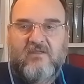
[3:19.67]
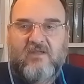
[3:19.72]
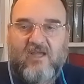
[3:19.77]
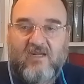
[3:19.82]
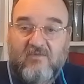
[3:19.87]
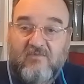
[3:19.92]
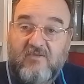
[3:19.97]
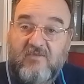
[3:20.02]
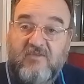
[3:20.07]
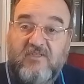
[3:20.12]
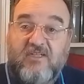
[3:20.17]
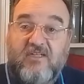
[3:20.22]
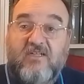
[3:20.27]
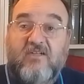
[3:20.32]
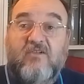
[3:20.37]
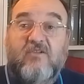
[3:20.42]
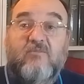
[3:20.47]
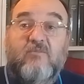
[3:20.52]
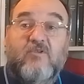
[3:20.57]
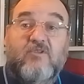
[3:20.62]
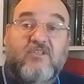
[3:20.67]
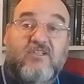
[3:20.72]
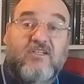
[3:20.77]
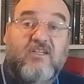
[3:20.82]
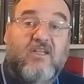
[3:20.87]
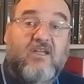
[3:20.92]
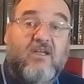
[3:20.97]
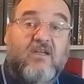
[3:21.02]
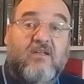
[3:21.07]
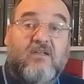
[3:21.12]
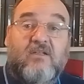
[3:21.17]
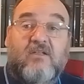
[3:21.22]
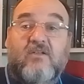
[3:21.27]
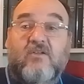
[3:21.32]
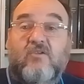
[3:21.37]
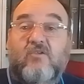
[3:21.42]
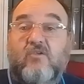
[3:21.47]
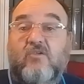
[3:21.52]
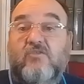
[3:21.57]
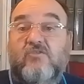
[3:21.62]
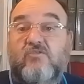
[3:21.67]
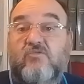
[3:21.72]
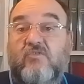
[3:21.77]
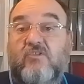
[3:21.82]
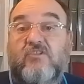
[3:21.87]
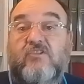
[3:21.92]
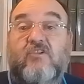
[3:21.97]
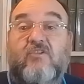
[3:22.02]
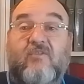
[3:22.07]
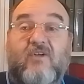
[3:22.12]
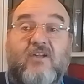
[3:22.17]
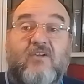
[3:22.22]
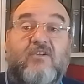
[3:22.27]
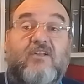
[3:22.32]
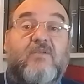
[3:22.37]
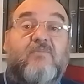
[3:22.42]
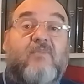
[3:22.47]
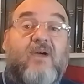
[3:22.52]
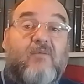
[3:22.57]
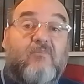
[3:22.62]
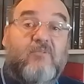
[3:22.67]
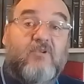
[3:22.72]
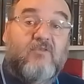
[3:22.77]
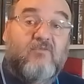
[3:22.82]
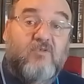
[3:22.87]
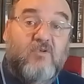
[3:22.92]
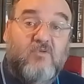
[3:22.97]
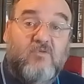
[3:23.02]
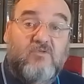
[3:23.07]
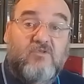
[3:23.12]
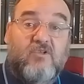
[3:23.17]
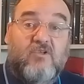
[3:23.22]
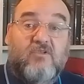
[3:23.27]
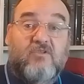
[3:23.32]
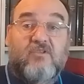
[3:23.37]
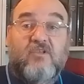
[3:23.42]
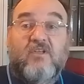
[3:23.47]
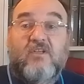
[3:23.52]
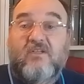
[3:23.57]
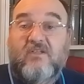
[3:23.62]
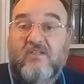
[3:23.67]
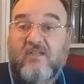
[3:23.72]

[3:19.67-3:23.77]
Al vivir en armonía con nuestros valores más profundos